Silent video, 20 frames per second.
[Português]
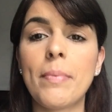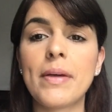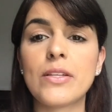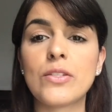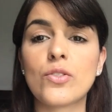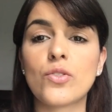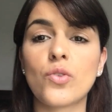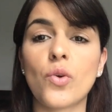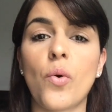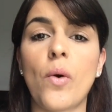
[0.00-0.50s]

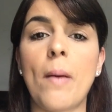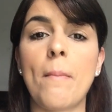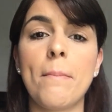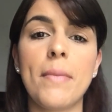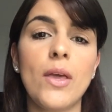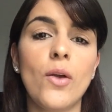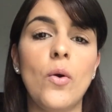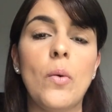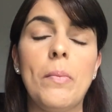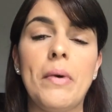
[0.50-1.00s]
pessoa,
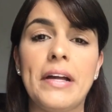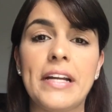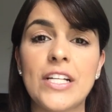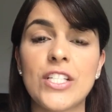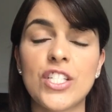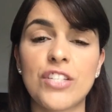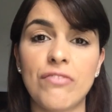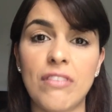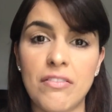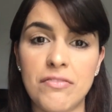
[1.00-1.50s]
amigo,
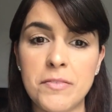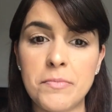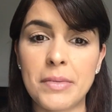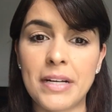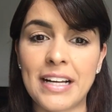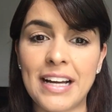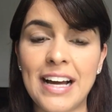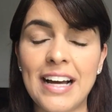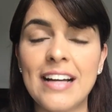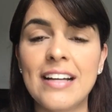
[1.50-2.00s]
parente que vai vir
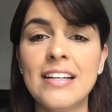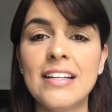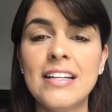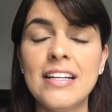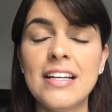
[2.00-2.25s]
pra cá